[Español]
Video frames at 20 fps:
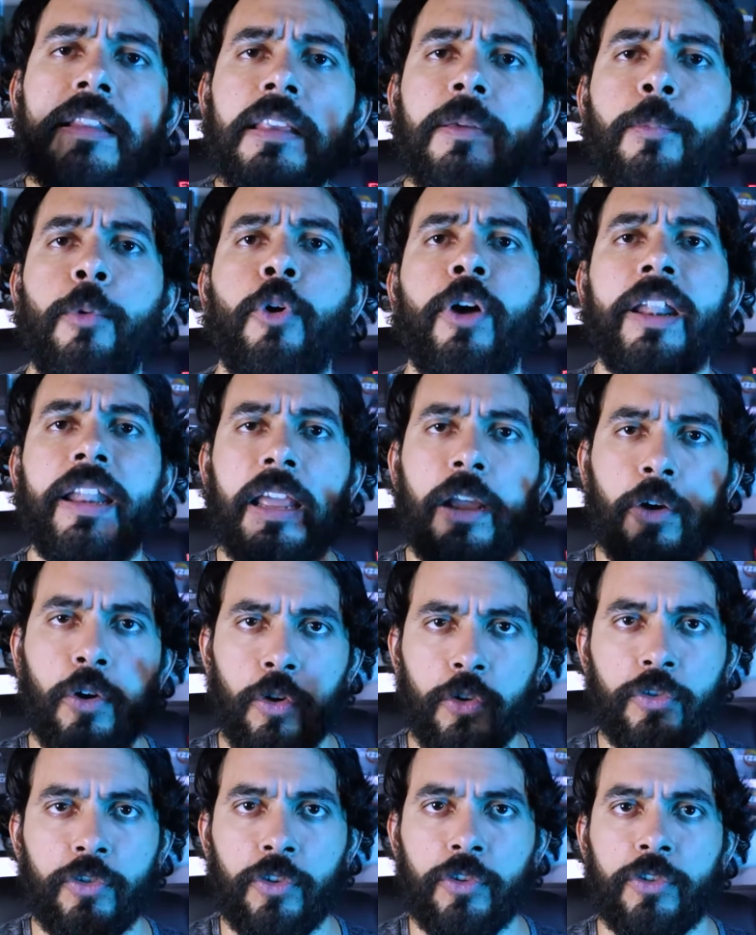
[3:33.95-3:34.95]
tipo de
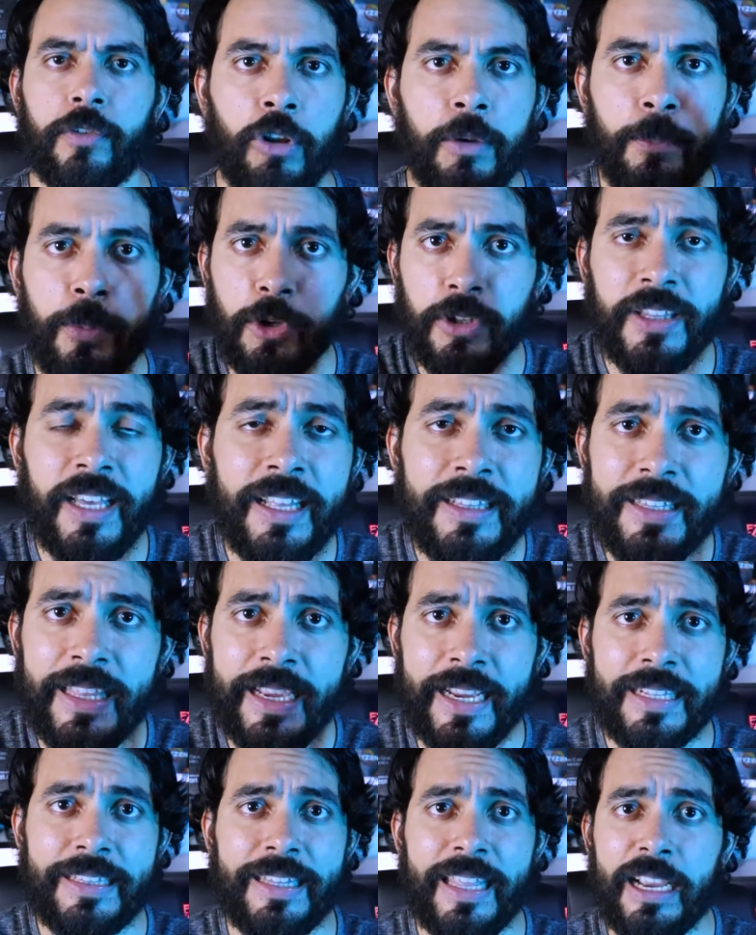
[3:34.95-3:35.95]
negocios. Lo importante
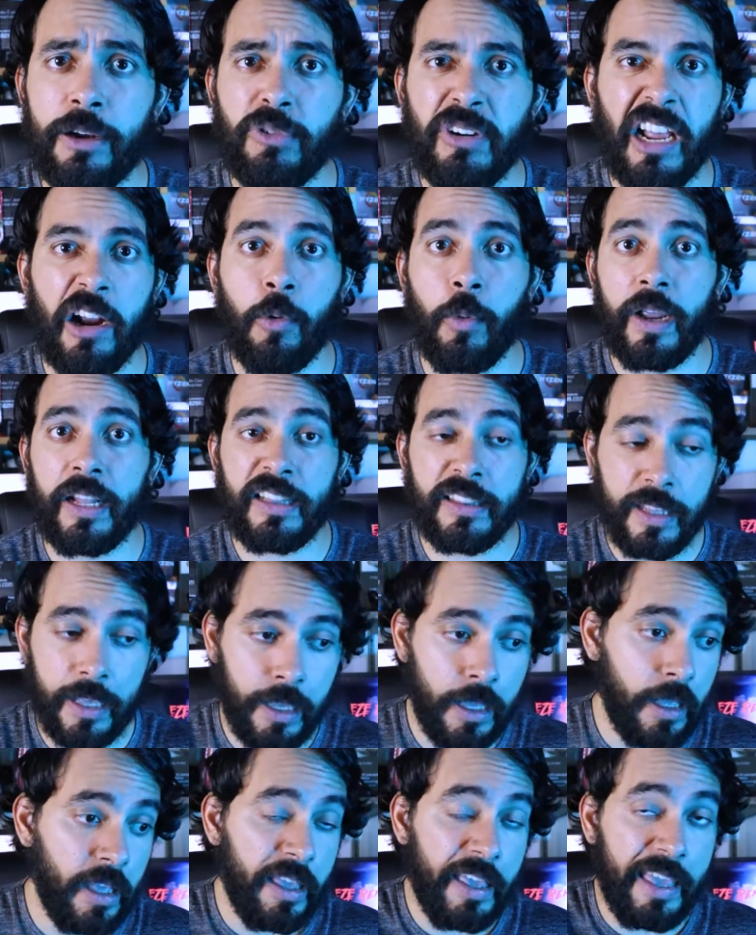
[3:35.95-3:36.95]
es que tenga una
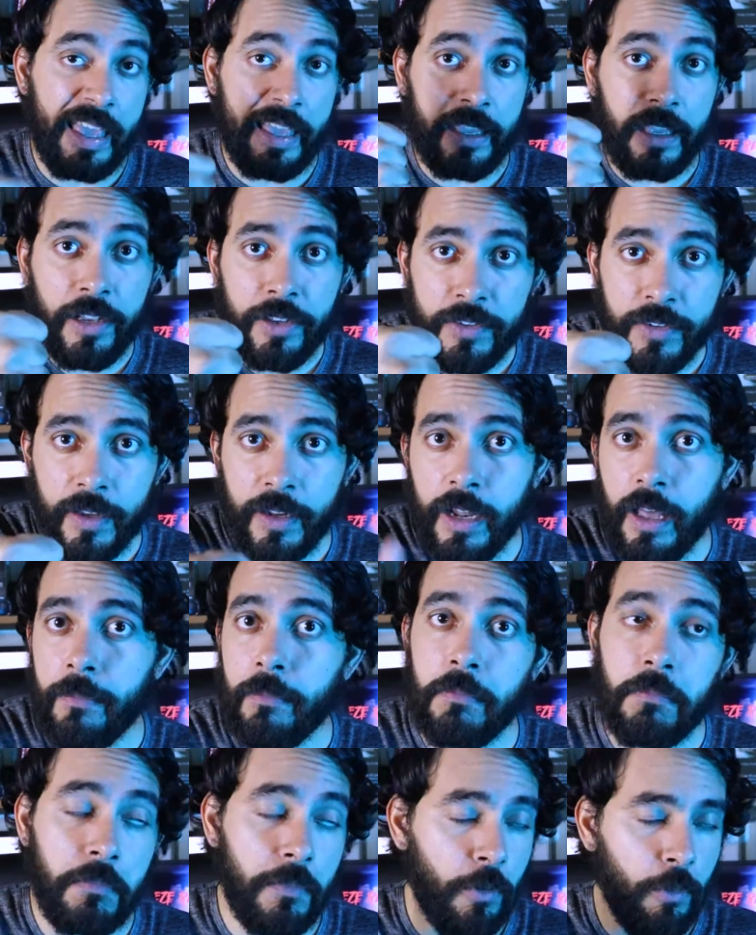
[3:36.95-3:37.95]
cuenta en Instagram
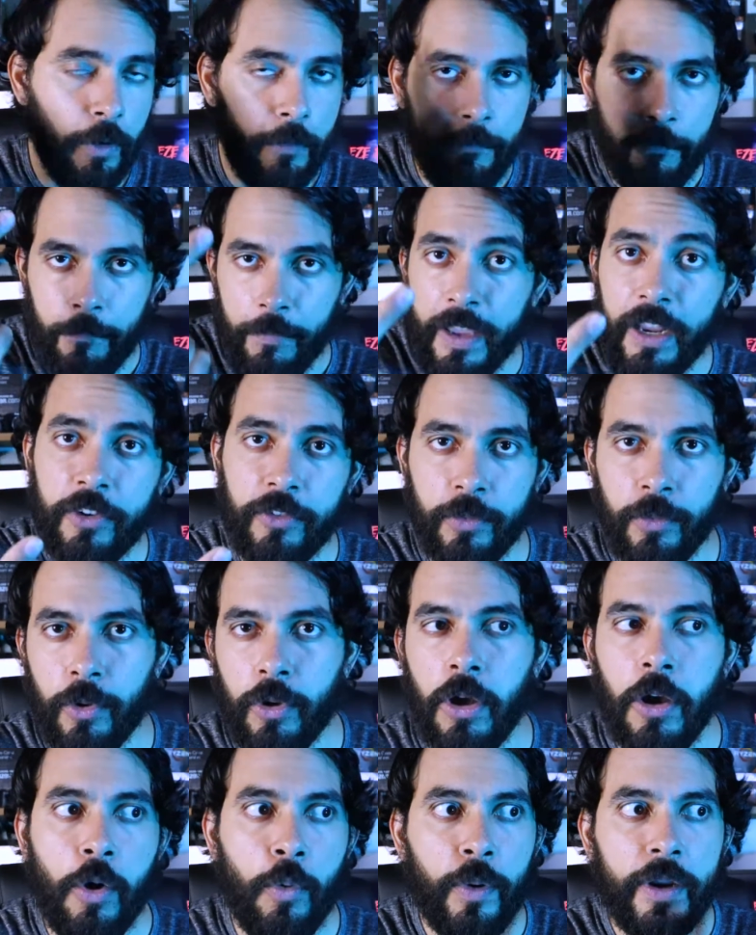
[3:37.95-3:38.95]
o en
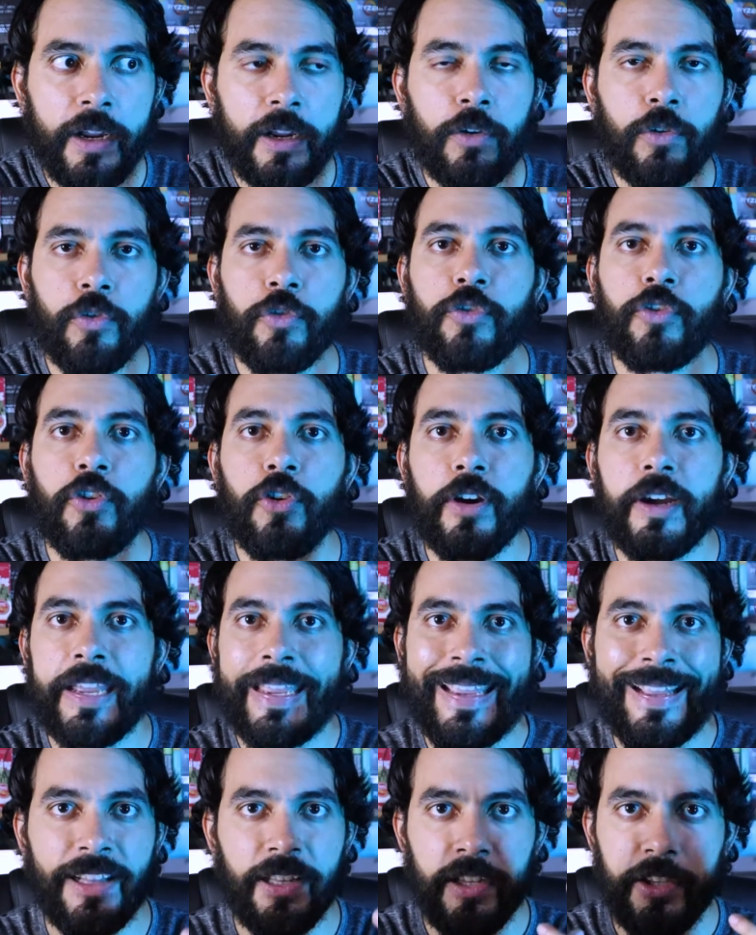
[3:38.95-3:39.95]
Facebook o incluso
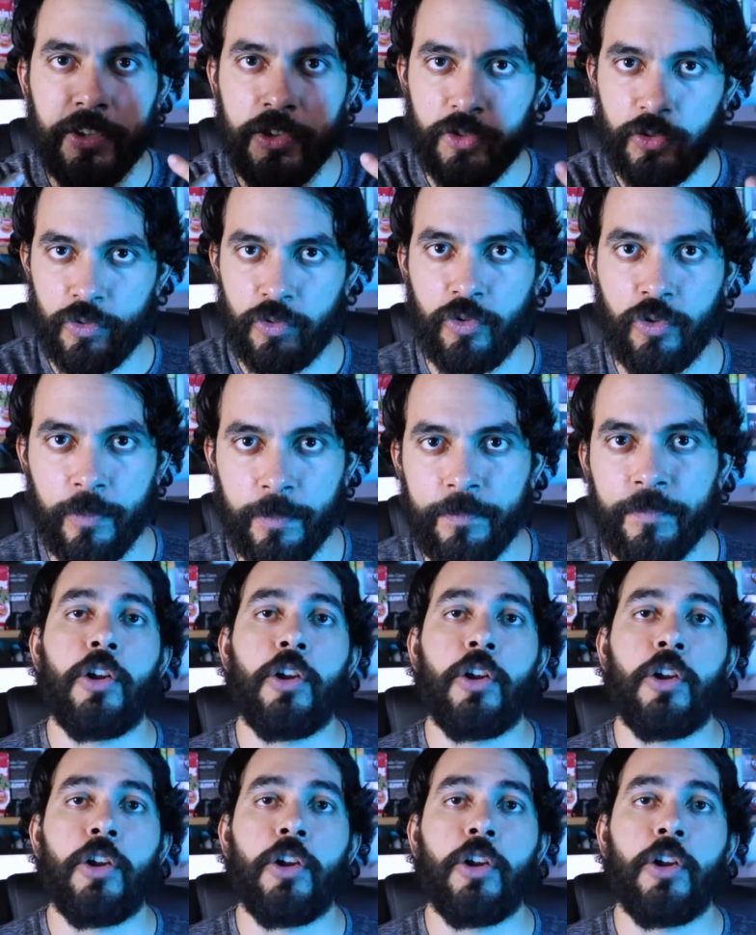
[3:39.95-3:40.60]
en YouTube.